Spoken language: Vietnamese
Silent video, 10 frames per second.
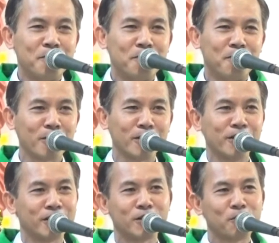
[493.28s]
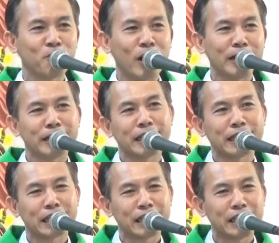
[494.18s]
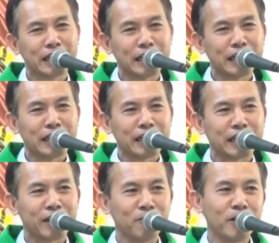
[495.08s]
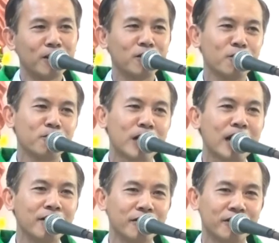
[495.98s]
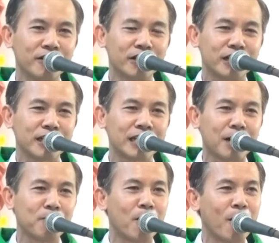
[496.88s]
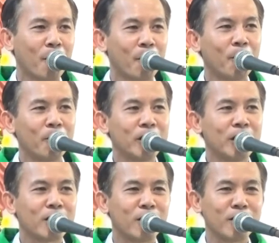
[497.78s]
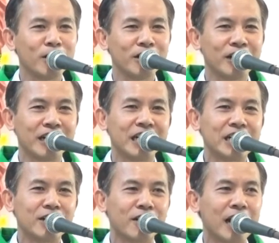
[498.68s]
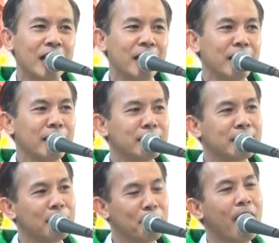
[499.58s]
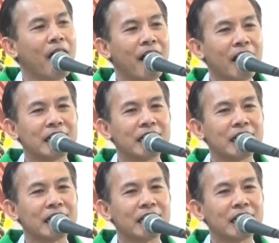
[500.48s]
Mọi người chung quanh không hình dung ra được chẳng bao lâu con lừa nó đã lên tới bờ.